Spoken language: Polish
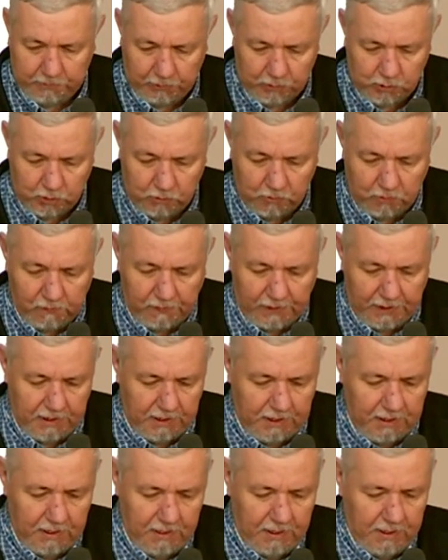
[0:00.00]

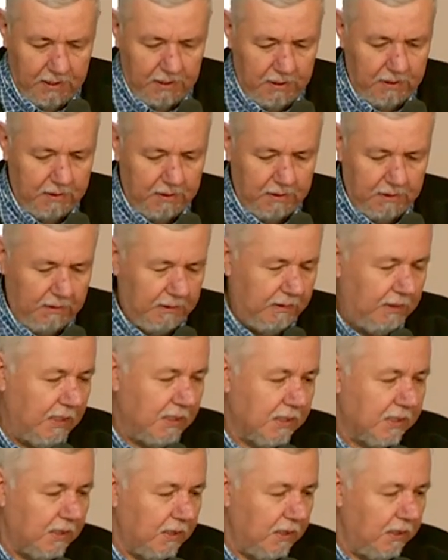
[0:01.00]
podsumowanie
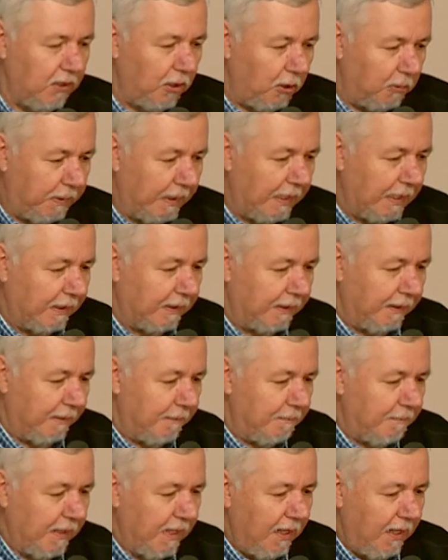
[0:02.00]
jest oparte.